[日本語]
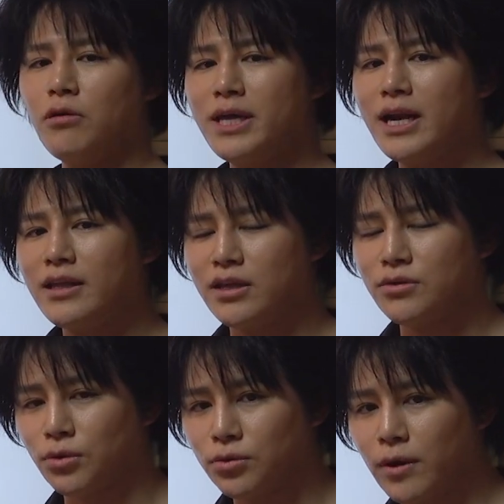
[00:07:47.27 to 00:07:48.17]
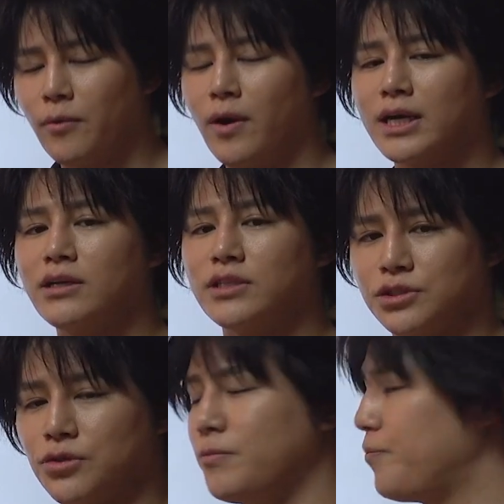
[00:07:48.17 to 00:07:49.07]
められてることはわかるで
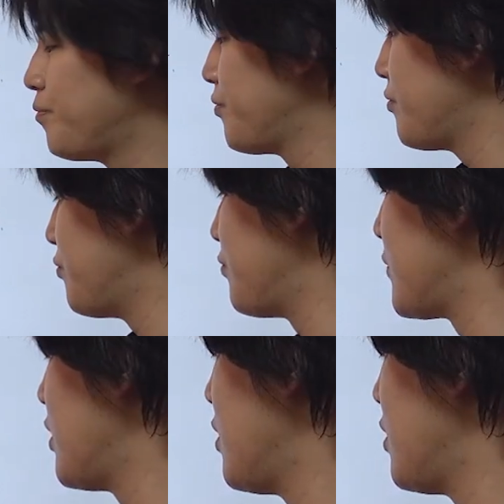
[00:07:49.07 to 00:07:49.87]
しょ。うん。